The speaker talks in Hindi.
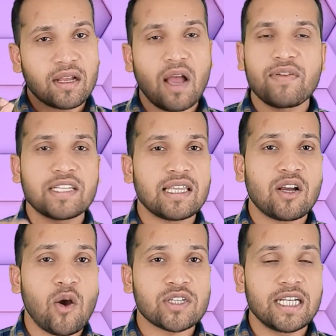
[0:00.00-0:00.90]
काफ़ी ज़्यादा
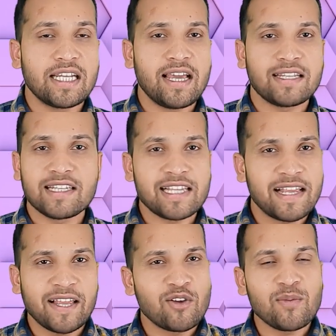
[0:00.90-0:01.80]
कॉस्टली है जैसे
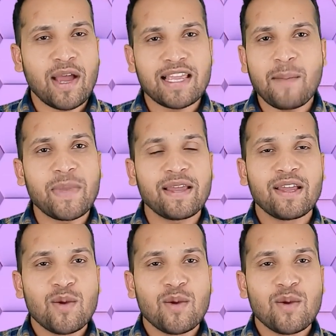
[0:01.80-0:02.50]
क्योंकि भाई यहाँ पे